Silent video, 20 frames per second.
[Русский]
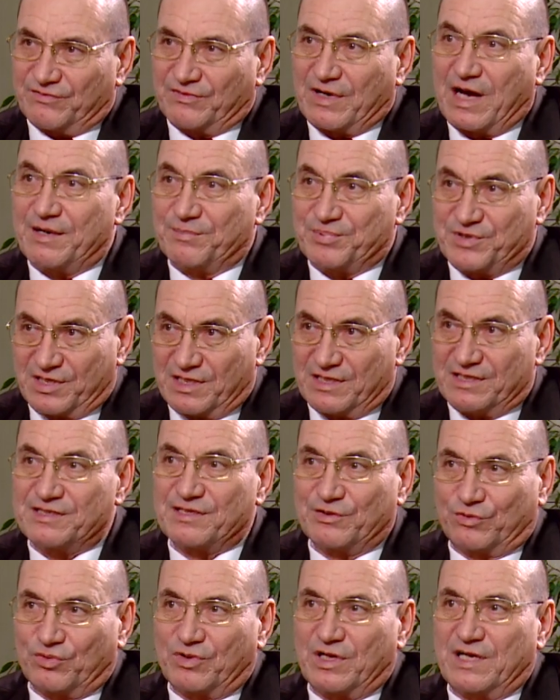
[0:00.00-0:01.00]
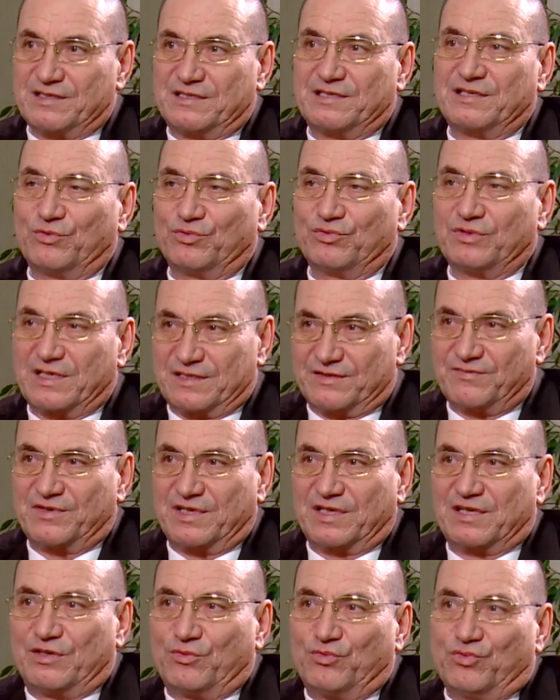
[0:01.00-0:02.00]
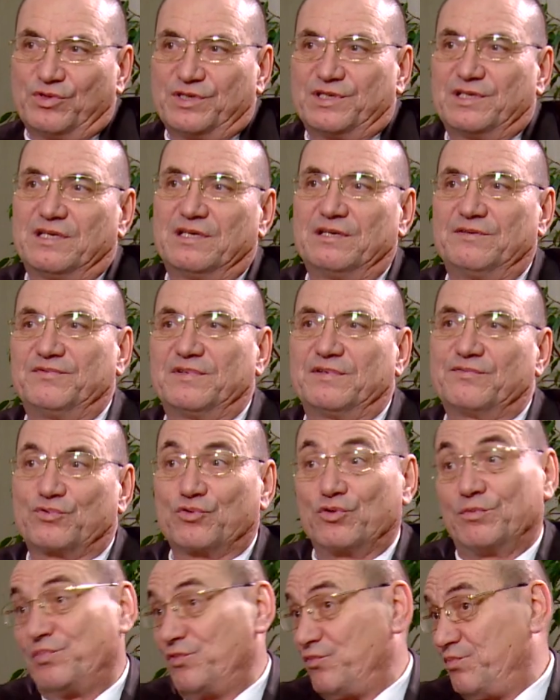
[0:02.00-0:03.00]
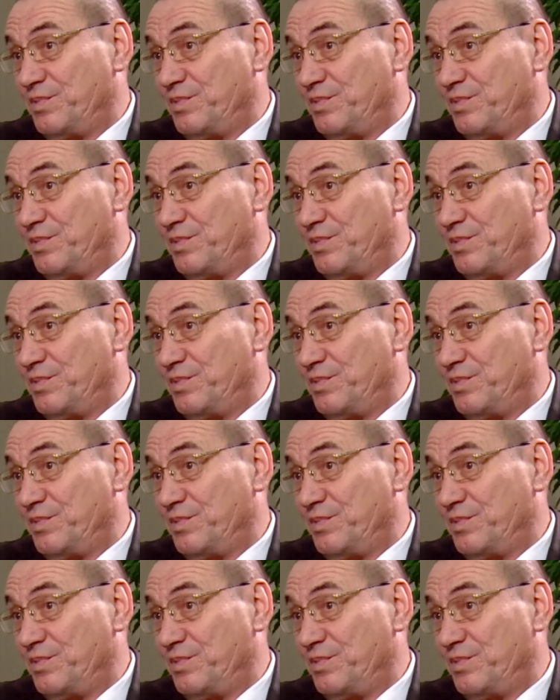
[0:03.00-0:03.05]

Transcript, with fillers: вообще ситуация у нас в регионе и в Европе,